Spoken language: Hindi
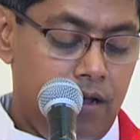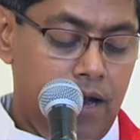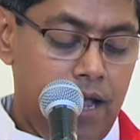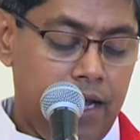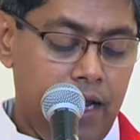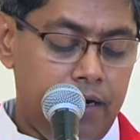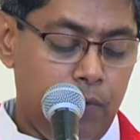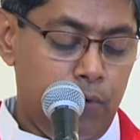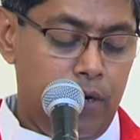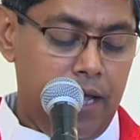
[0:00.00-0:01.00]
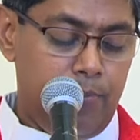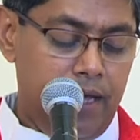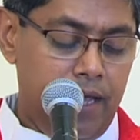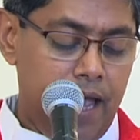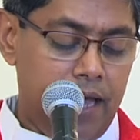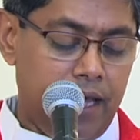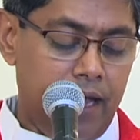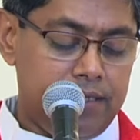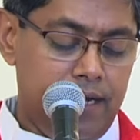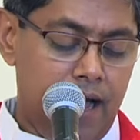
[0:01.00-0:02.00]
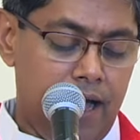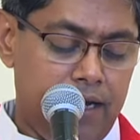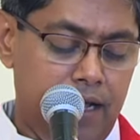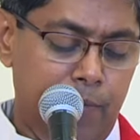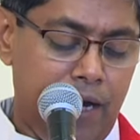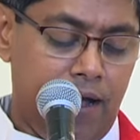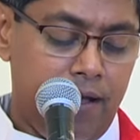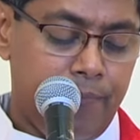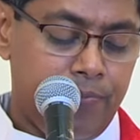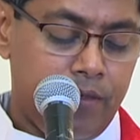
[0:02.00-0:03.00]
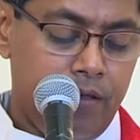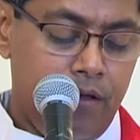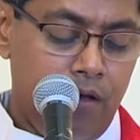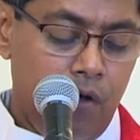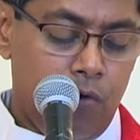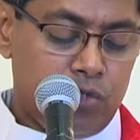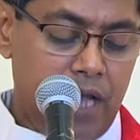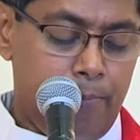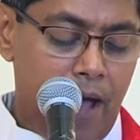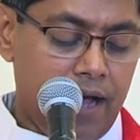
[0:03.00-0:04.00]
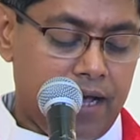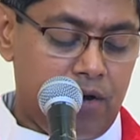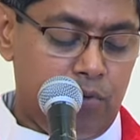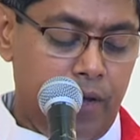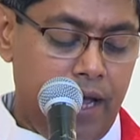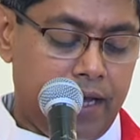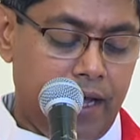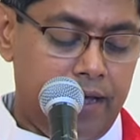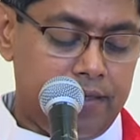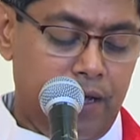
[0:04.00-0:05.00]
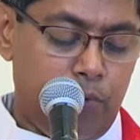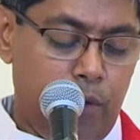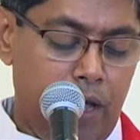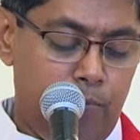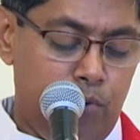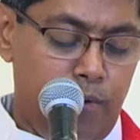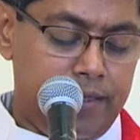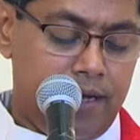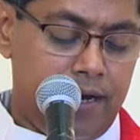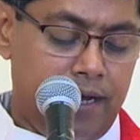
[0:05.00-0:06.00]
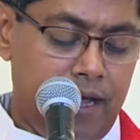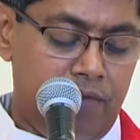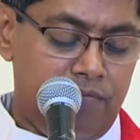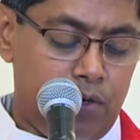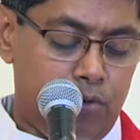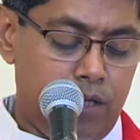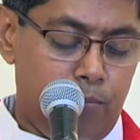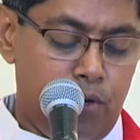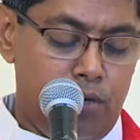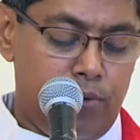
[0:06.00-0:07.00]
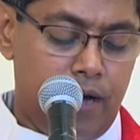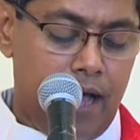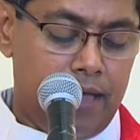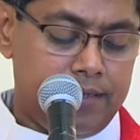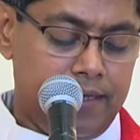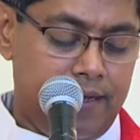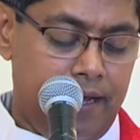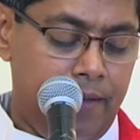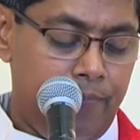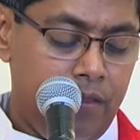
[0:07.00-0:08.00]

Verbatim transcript: लेकिन उन्हें भी एक एक दिनार ही मिला उसे पाकर वे कहते हुए भूमिधर के विरुद्ध बुनबुनाते थे